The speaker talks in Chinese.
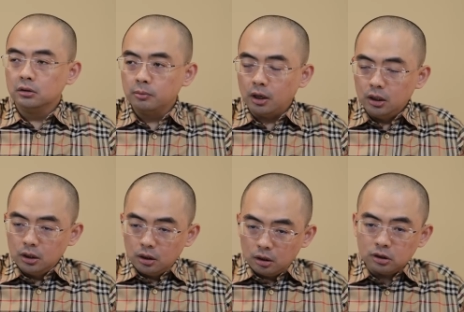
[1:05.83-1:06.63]
那么
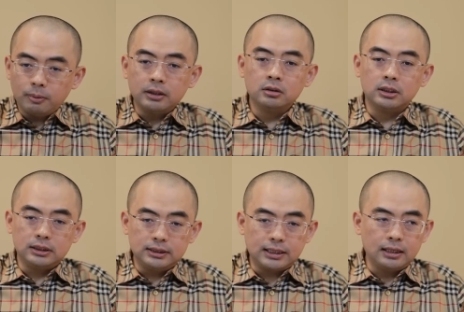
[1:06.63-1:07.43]
亨特·拜登呢，
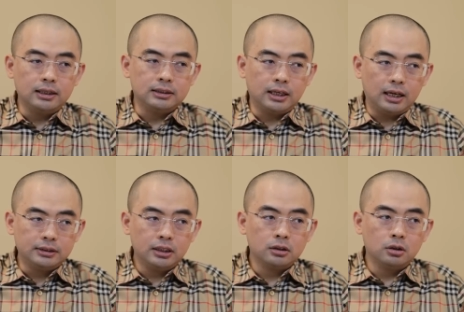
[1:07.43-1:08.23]
以前呢也
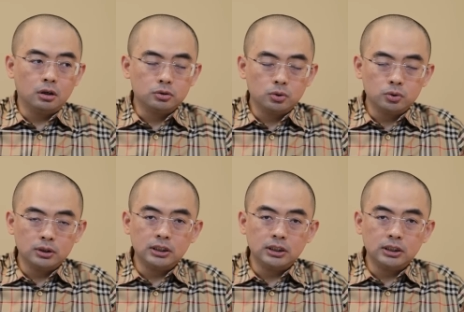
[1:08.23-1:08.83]
这个就是说，